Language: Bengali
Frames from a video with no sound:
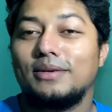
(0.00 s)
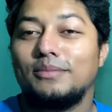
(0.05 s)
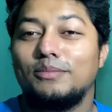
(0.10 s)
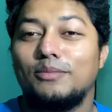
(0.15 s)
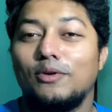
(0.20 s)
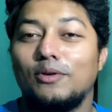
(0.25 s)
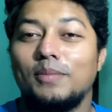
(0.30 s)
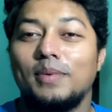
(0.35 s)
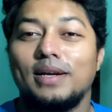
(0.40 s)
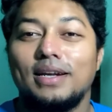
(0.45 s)

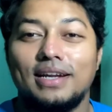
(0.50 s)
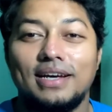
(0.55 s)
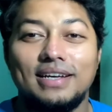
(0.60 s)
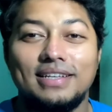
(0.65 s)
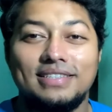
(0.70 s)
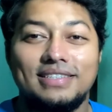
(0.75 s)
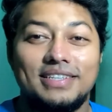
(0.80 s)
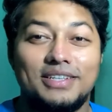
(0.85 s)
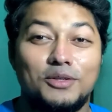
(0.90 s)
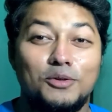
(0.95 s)
বলবেন না
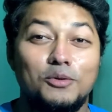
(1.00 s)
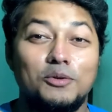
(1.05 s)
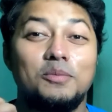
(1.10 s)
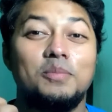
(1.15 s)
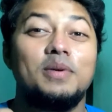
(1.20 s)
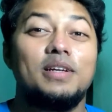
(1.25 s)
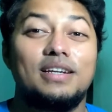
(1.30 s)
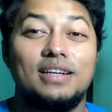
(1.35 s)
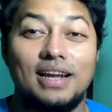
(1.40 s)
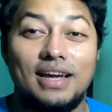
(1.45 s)
যে গুড
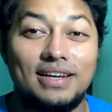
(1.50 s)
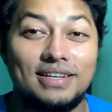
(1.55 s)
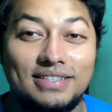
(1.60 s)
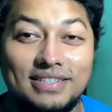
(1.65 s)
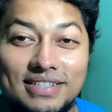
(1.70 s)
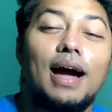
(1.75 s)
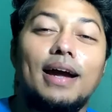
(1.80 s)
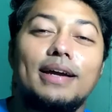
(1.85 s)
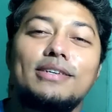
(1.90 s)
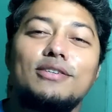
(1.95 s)
মিড নাইট
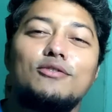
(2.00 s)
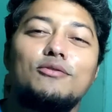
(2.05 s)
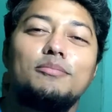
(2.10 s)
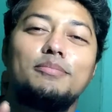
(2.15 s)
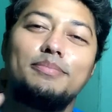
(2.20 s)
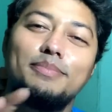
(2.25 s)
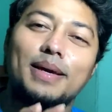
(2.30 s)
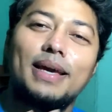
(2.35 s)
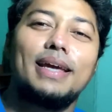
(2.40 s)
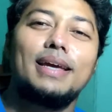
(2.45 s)
একটু
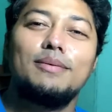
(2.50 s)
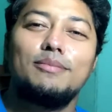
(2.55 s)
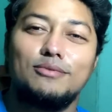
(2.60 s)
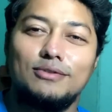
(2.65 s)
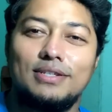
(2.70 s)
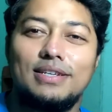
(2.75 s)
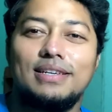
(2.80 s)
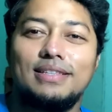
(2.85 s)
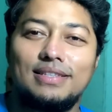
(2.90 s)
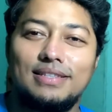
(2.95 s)
ভেঙে
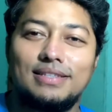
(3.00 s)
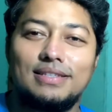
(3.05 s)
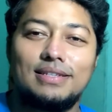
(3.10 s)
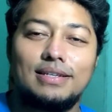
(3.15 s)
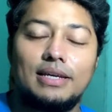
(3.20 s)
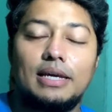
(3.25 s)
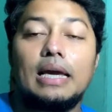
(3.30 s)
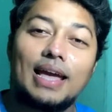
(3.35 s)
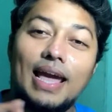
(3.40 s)
বুঝিয়ে দিচ্ছি